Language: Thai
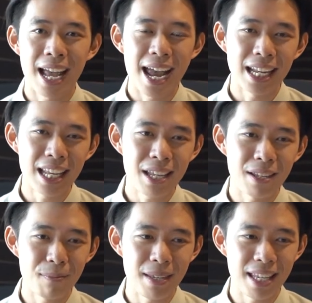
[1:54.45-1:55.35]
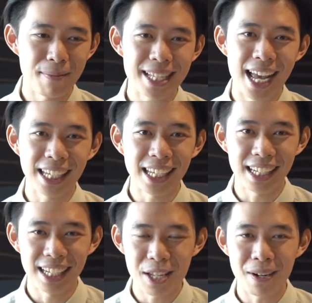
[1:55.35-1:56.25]
ใครที่มีภาษาอังกฤษ
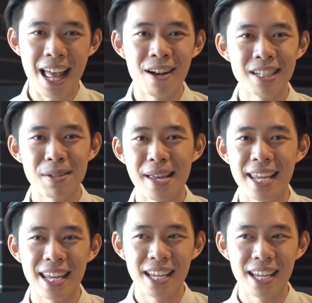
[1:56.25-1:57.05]
ดีอยู่แล้วก็จะไป